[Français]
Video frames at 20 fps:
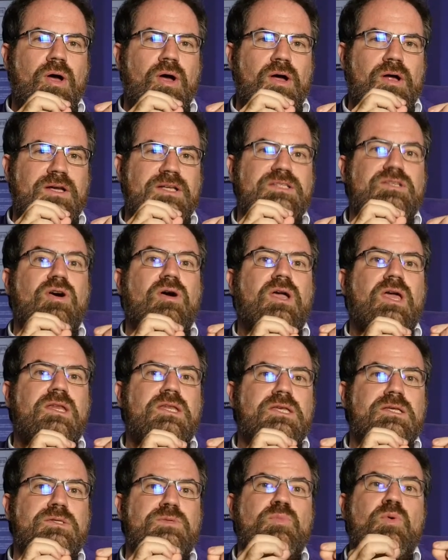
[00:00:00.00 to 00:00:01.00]
euh, les
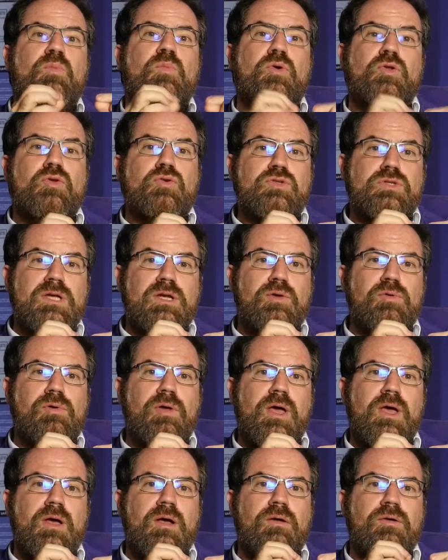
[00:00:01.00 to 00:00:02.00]
organismes
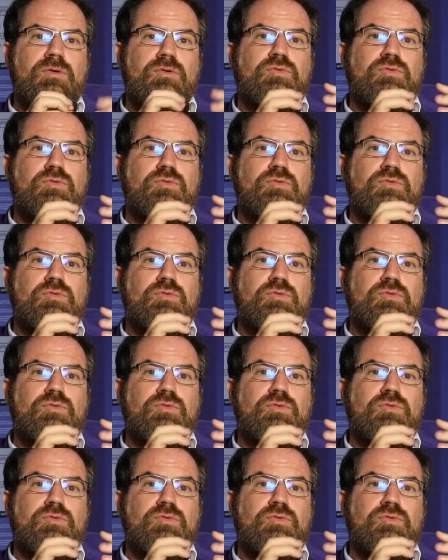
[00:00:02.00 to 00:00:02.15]
monocellulaires